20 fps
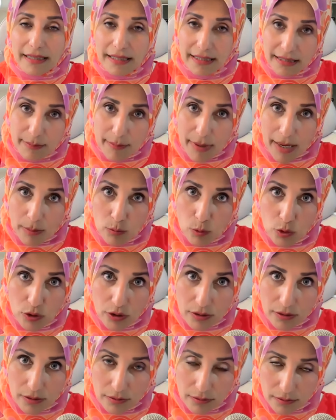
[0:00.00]
اللي
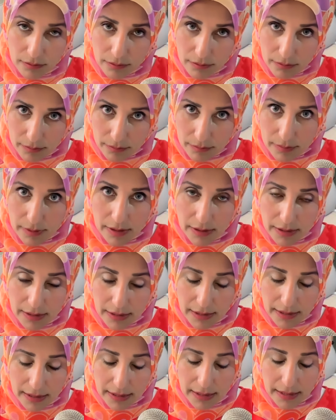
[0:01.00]
معمول
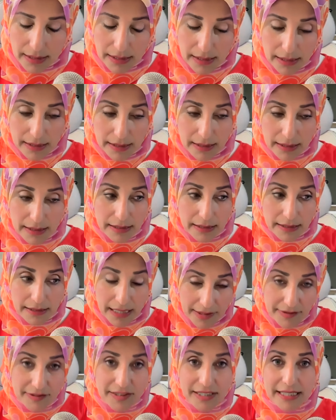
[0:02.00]
اللي
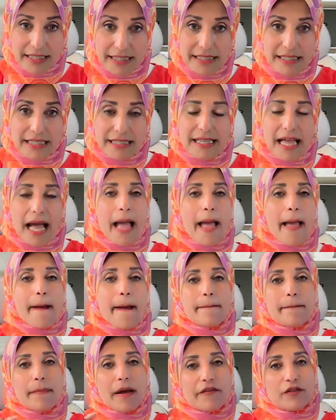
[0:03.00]
نازل الجديد ده
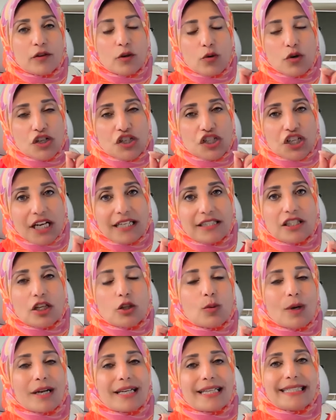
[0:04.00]
ما فيهوش
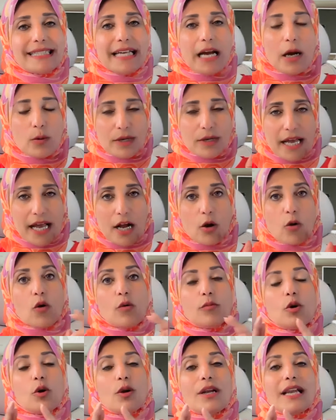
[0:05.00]
حته وريني اوراقك هو
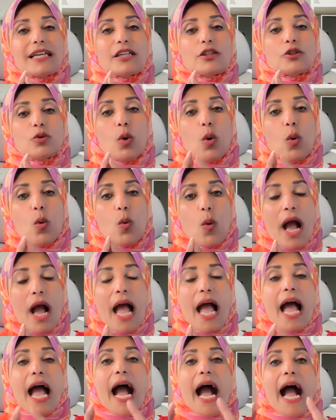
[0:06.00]
بيقول لك ان هو
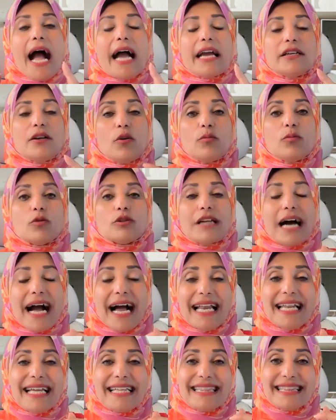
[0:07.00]
هيقبض
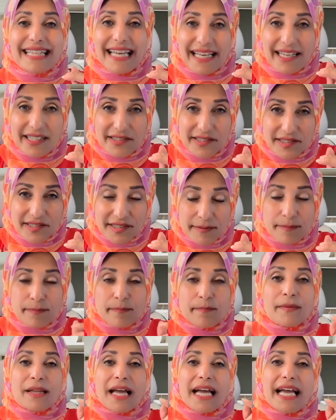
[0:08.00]
على الناس
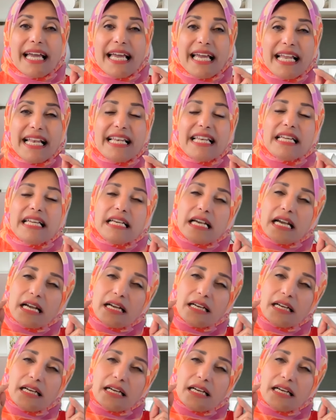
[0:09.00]
اللي